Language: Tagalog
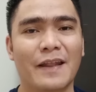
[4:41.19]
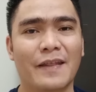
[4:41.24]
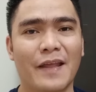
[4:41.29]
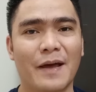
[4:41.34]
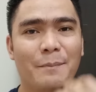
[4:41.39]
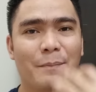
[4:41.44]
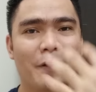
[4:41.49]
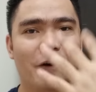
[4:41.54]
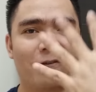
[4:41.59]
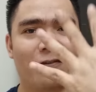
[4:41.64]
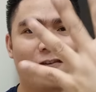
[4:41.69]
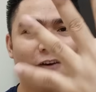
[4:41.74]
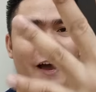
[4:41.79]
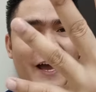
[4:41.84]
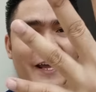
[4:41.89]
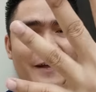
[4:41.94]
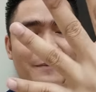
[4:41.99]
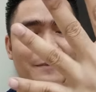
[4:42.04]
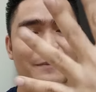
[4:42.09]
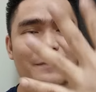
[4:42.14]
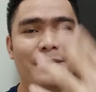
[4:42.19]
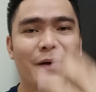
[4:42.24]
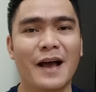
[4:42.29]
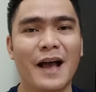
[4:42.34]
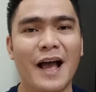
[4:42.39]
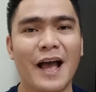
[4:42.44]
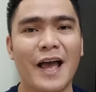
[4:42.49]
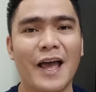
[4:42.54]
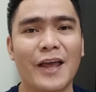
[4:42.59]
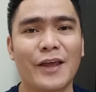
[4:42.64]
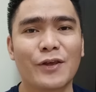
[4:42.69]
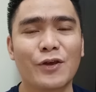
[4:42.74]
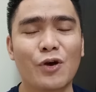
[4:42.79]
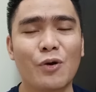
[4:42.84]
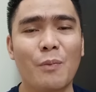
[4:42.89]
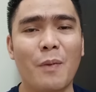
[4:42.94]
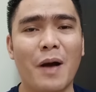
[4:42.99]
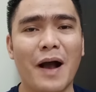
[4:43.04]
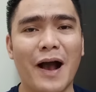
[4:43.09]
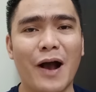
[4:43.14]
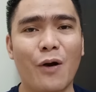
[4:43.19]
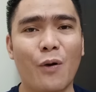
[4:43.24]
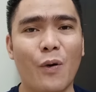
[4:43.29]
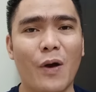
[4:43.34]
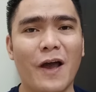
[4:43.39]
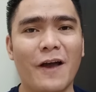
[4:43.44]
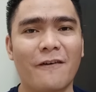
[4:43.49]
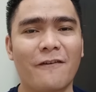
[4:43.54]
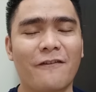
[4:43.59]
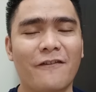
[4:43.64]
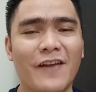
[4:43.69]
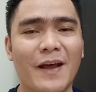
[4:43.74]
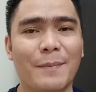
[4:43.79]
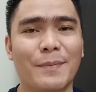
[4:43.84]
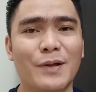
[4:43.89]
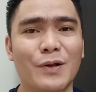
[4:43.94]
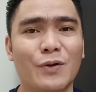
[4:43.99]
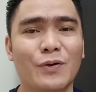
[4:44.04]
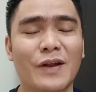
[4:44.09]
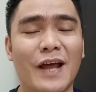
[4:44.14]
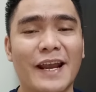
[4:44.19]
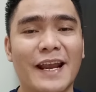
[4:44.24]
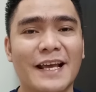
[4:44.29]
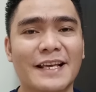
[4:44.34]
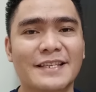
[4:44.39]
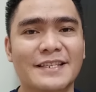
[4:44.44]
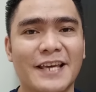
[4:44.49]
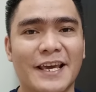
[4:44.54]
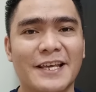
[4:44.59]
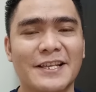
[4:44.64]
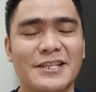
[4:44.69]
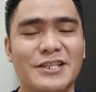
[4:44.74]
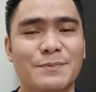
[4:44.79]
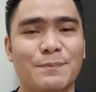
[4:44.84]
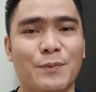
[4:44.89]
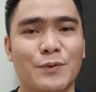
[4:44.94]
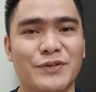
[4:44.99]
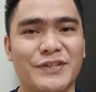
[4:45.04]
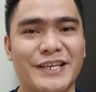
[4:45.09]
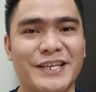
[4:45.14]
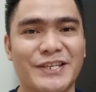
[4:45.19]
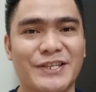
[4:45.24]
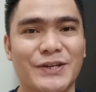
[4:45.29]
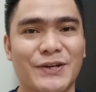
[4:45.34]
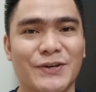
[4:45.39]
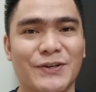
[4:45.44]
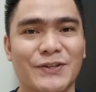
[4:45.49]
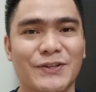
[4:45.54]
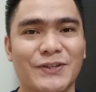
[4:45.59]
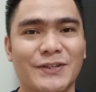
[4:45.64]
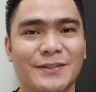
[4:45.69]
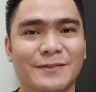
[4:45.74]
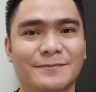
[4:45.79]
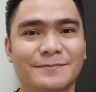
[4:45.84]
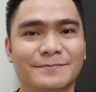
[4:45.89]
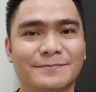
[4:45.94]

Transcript: Number 5, yung mga OFW na nag-change position.